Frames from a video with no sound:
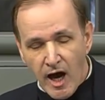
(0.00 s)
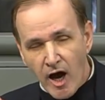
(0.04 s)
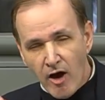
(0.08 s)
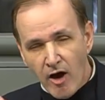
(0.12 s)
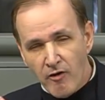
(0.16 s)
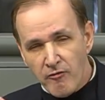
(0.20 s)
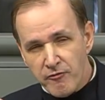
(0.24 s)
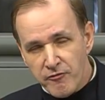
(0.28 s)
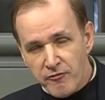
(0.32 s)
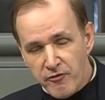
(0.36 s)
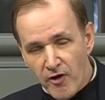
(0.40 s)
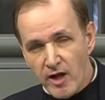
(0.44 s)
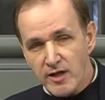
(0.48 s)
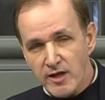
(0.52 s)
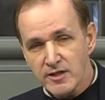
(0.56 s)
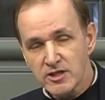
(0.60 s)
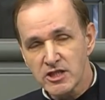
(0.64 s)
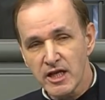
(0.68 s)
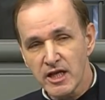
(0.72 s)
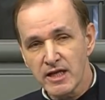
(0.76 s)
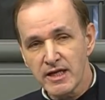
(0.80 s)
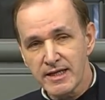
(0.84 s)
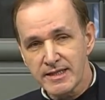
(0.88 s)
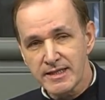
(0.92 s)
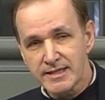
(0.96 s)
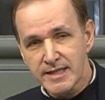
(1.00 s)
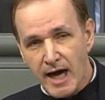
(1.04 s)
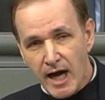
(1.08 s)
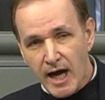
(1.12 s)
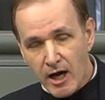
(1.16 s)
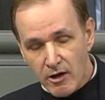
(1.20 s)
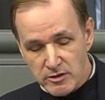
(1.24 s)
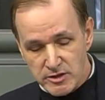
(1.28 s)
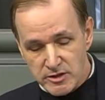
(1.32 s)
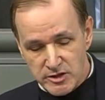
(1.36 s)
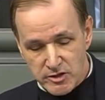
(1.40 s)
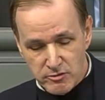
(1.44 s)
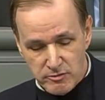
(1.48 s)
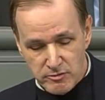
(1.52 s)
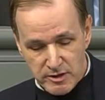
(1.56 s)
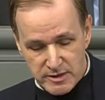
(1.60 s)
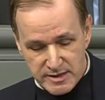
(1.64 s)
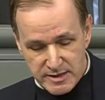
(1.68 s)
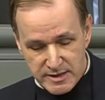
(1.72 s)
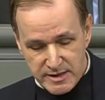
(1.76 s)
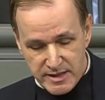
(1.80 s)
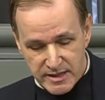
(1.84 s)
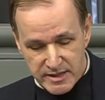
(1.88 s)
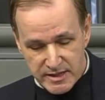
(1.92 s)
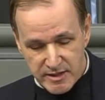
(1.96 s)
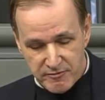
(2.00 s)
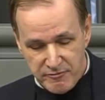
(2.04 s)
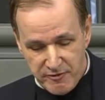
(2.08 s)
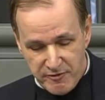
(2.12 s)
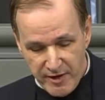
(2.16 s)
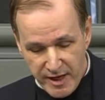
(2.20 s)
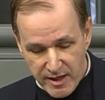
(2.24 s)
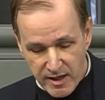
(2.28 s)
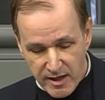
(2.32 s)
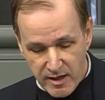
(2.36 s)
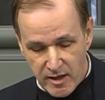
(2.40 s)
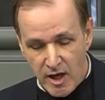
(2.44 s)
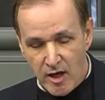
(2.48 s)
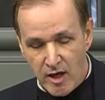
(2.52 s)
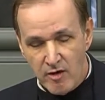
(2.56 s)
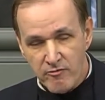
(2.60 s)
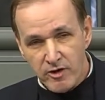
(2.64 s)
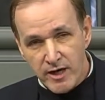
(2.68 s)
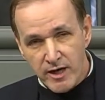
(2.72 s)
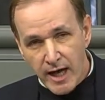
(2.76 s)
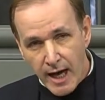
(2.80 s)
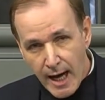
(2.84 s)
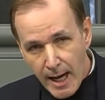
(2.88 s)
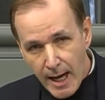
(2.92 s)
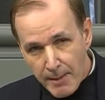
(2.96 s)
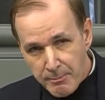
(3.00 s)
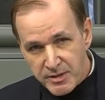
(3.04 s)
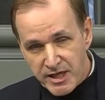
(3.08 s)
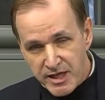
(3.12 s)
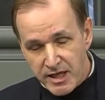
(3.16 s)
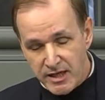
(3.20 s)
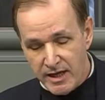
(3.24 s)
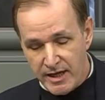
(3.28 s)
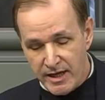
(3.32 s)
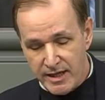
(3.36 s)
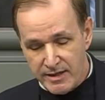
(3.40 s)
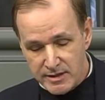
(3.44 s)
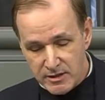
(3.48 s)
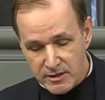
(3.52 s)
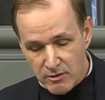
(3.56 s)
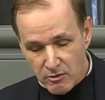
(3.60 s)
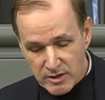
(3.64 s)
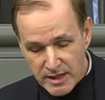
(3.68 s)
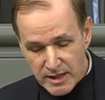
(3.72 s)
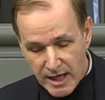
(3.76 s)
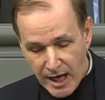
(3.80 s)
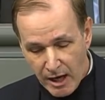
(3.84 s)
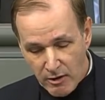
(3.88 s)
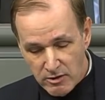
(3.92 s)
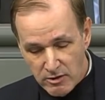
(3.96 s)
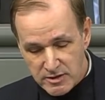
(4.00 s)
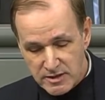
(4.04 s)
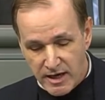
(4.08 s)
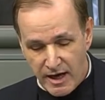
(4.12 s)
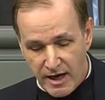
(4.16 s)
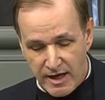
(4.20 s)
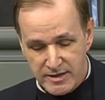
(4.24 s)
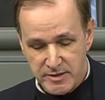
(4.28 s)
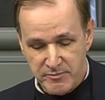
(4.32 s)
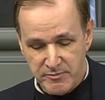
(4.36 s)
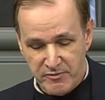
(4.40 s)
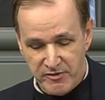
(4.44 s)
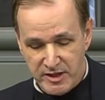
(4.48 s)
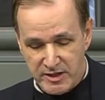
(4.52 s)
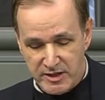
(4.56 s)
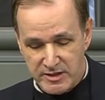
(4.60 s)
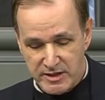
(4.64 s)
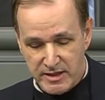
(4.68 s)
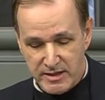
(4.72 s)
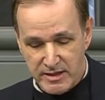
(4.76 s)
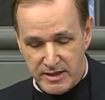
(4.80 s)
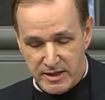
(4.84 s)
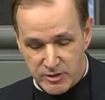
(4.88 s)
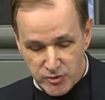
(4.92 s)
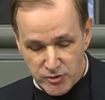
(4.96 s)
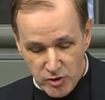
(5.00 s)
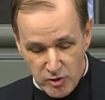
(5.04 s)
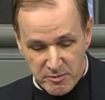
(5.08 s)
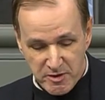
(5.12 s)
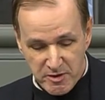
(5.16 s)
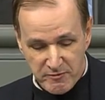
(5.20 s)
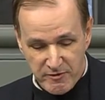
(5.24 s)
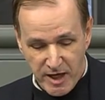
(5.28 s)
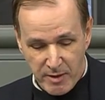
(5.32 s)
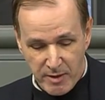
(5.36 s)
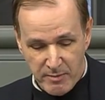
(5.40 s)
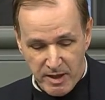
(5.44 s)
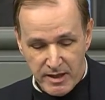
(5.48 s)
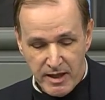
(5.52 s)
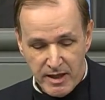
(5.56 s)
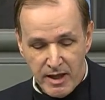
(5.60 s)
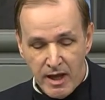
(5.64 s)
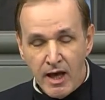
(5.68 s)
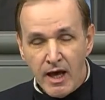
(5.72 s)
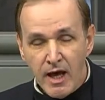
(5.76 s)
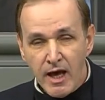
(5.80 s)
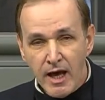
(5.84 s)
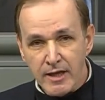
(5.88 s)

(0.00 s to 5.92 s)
auf vollständig ausjudizierte Fälle von abgelehnten und ausreisepflichtigen Asylbewerbern